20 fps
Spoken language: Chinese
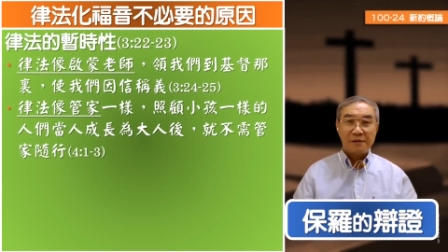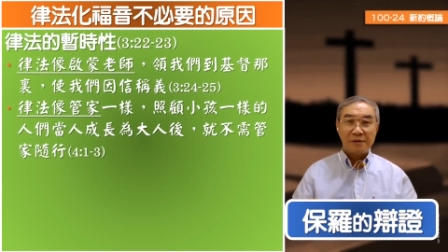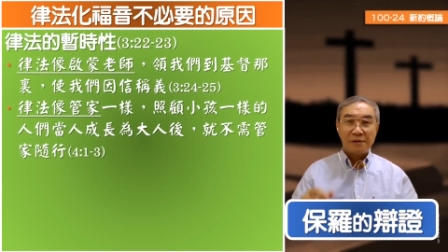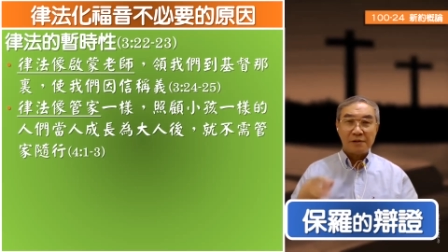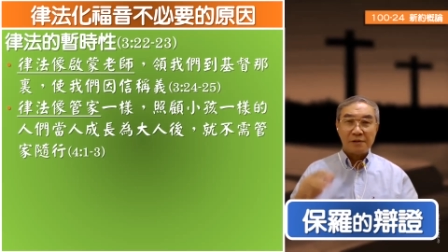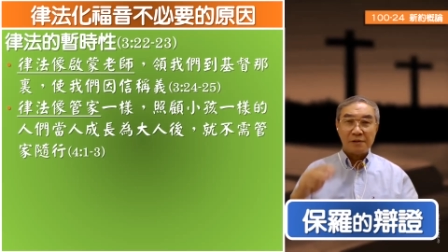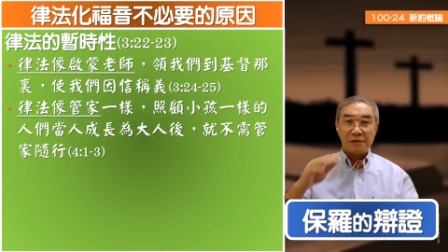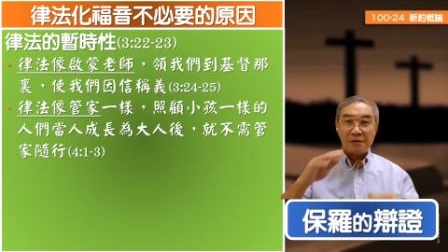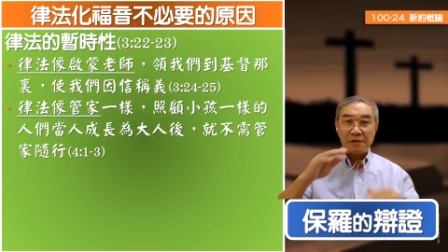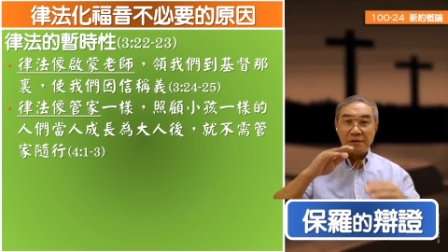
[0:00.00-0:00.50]

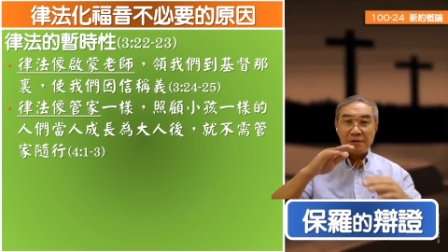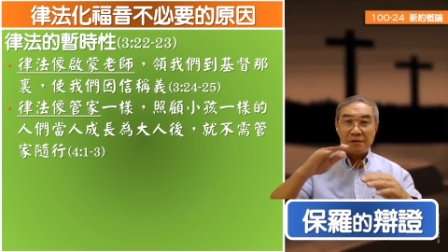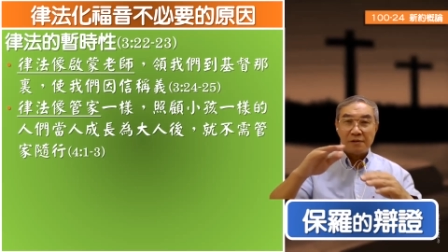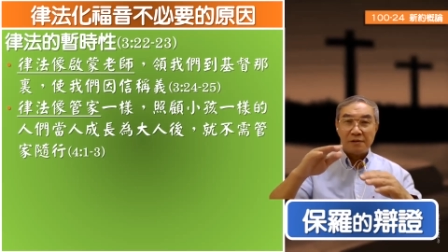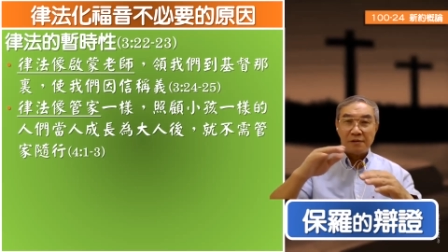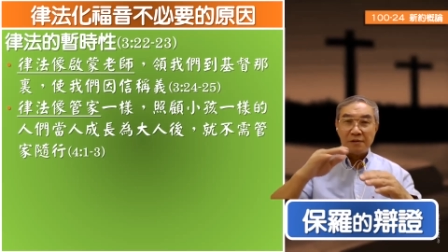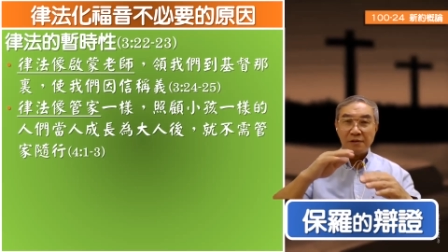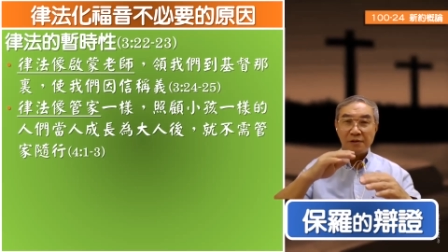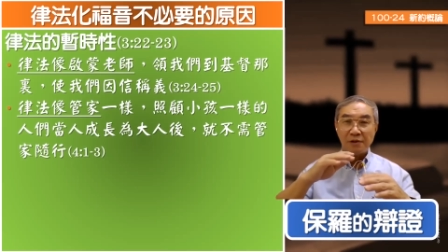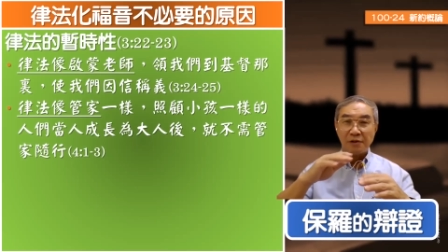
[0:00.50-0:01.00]
就
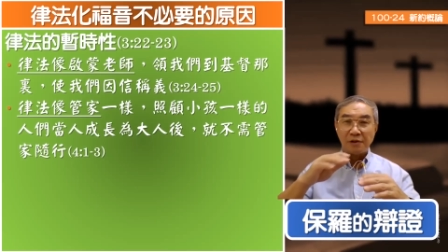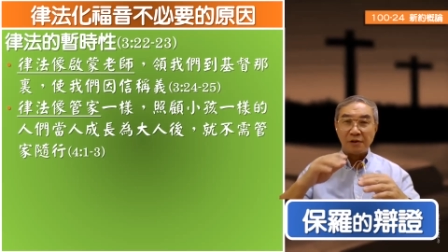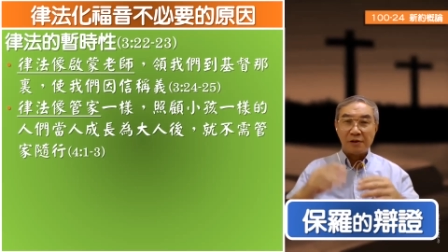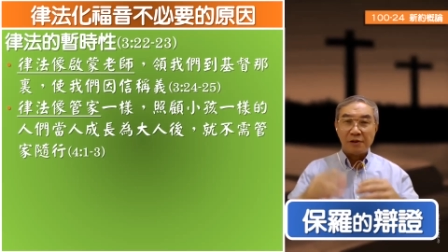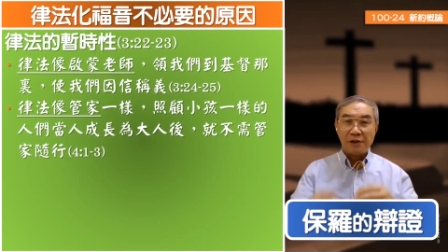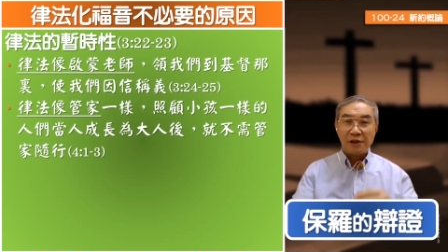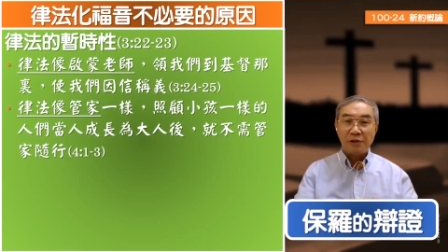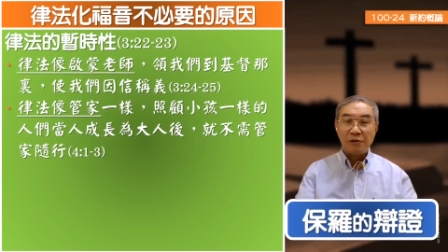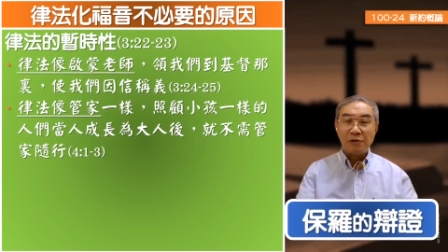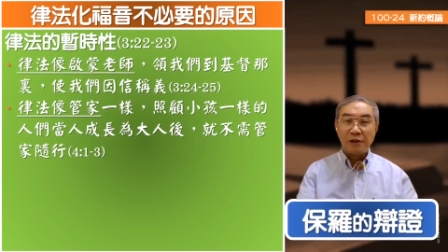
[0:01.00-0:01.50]
有个
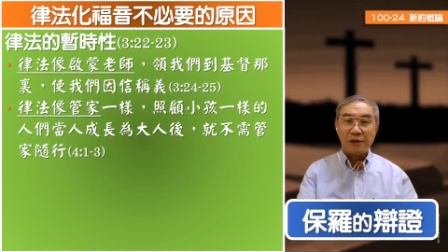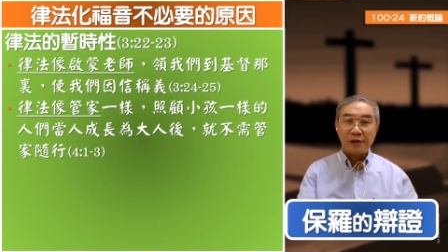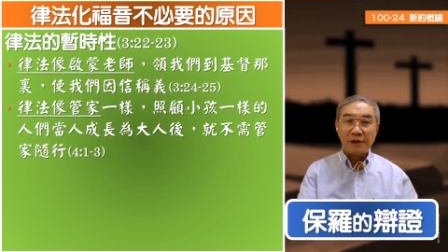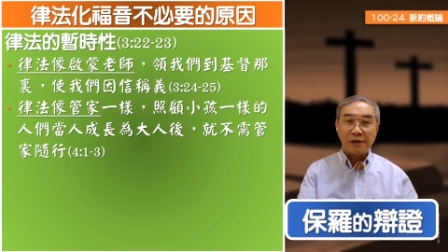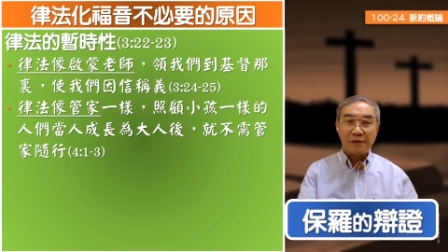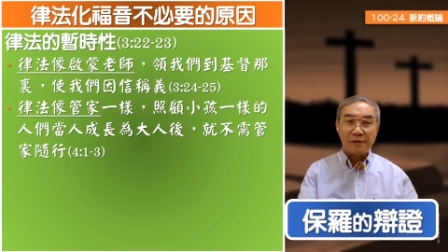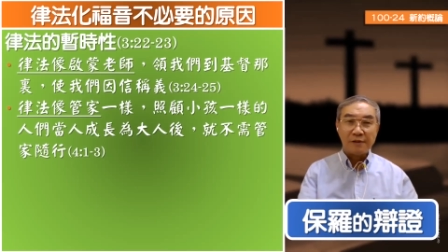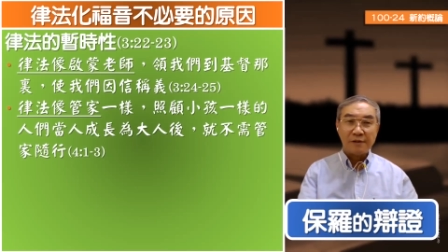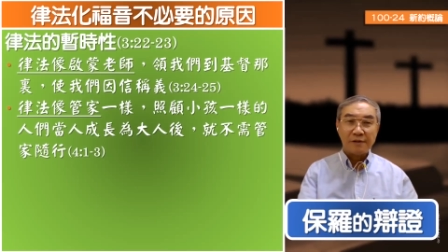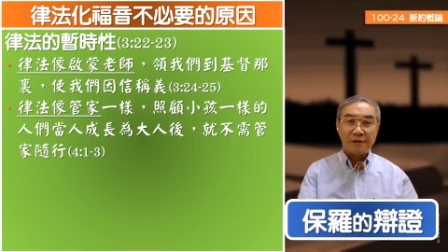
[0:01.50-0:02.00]
阶段
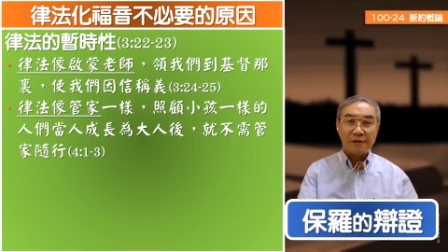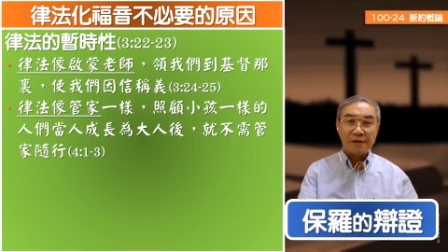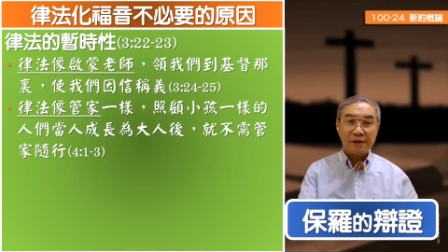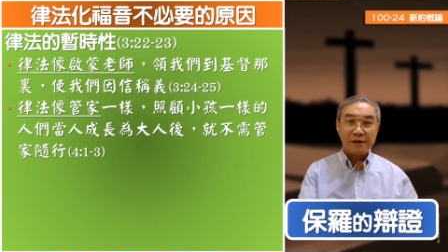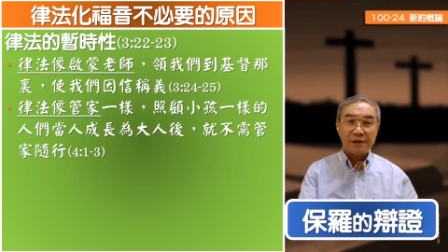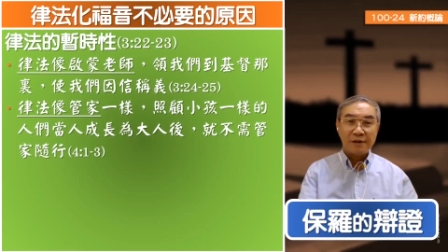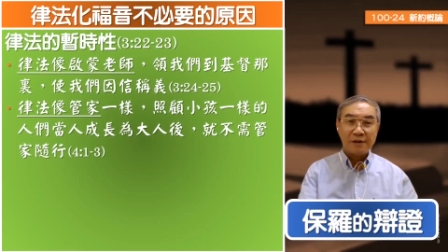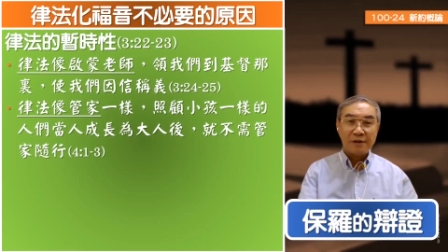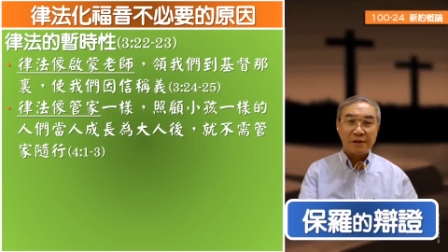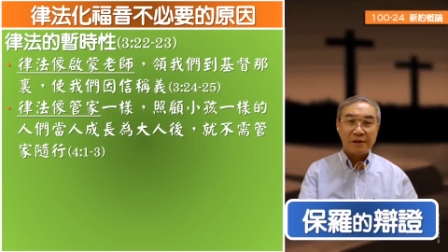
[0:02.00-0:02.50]
性。
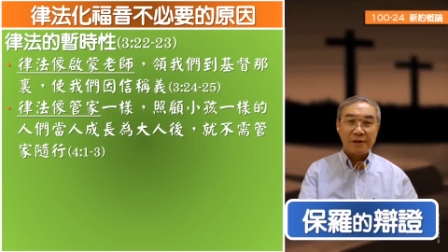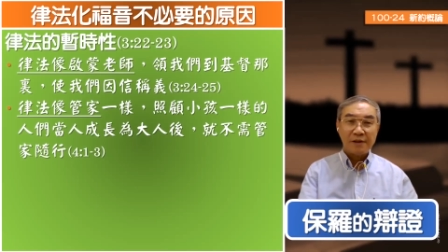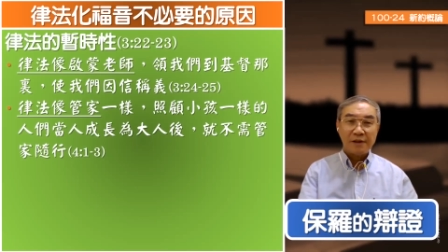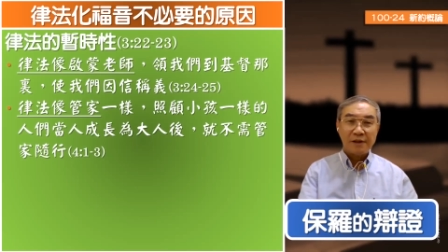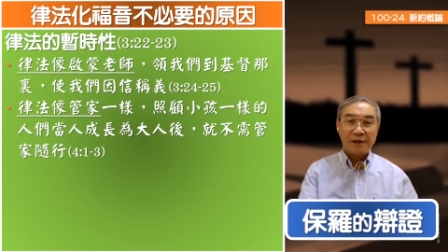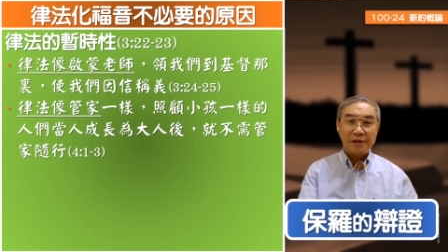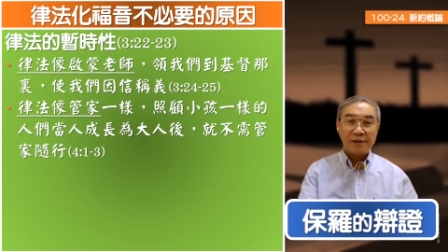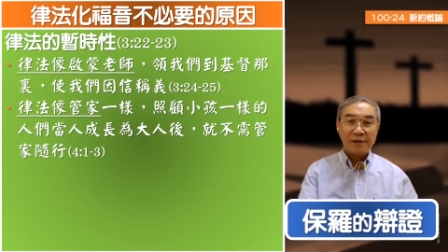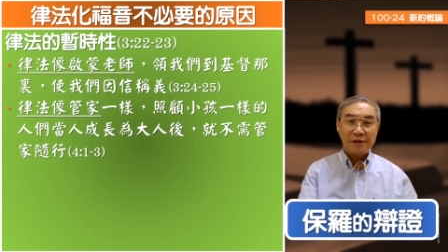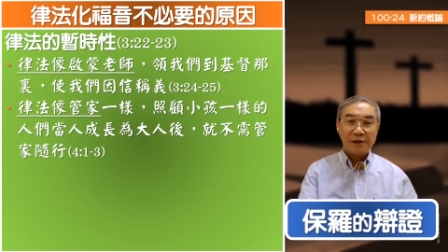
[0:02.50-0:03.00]
哎，
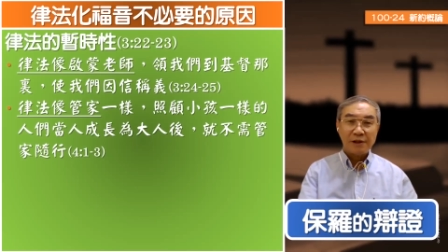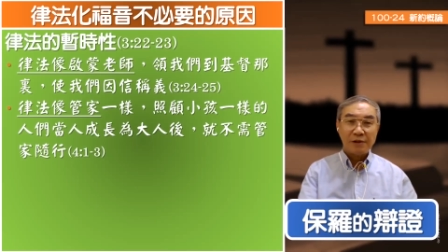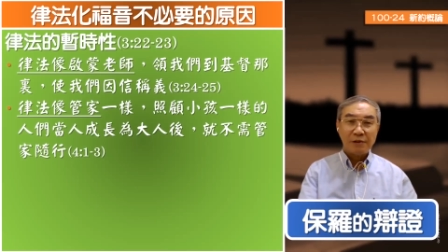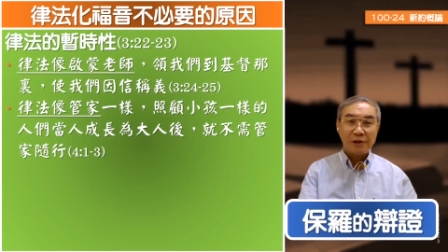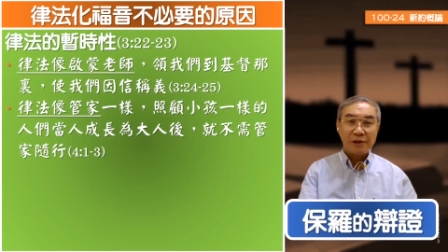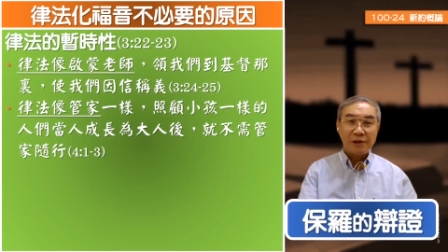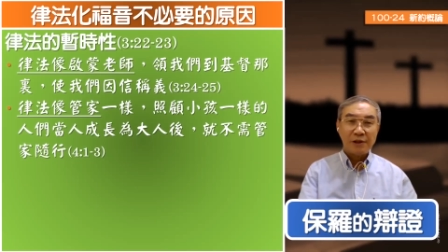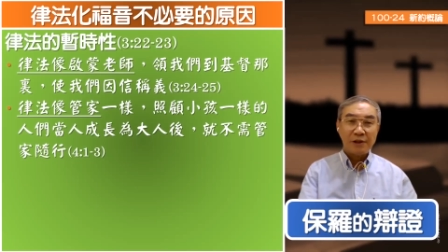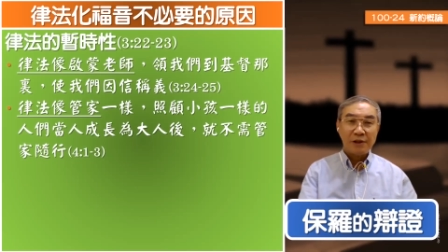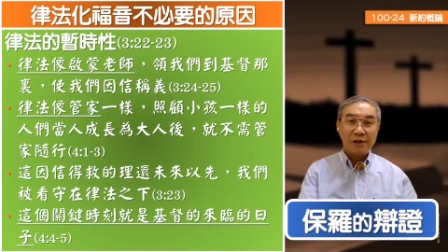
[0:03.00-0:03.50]
那这阶段
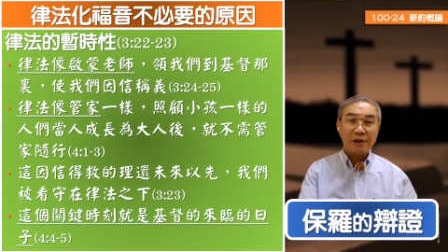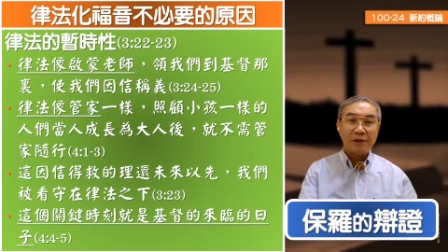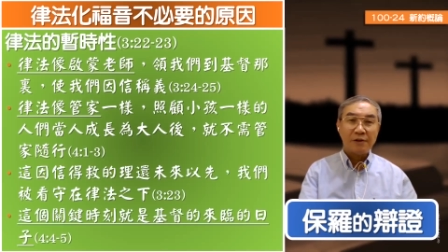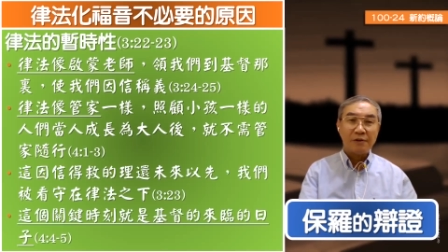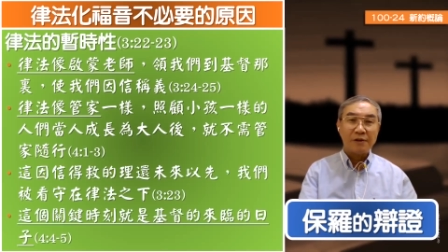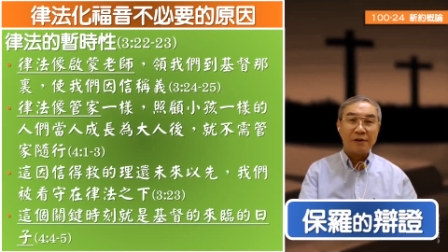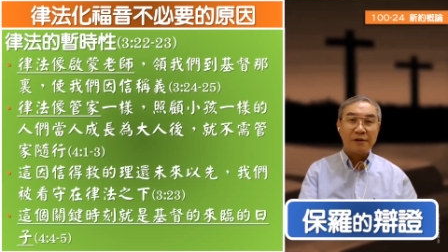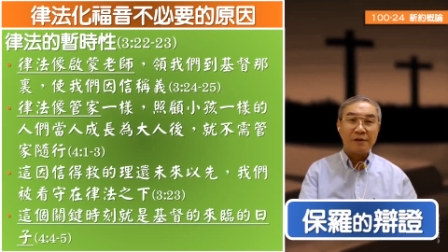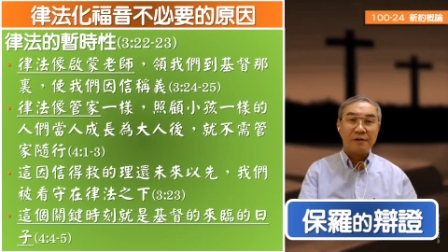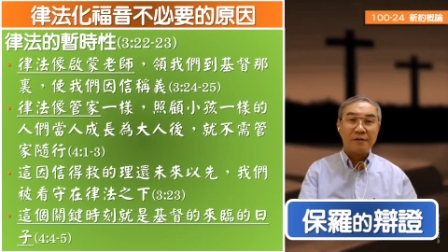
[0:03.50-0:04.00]
性一到
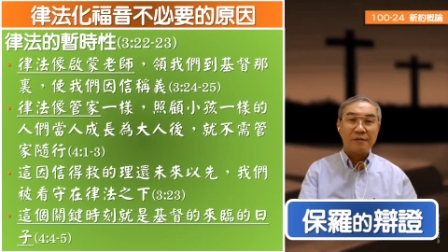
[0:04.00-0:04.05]
呢？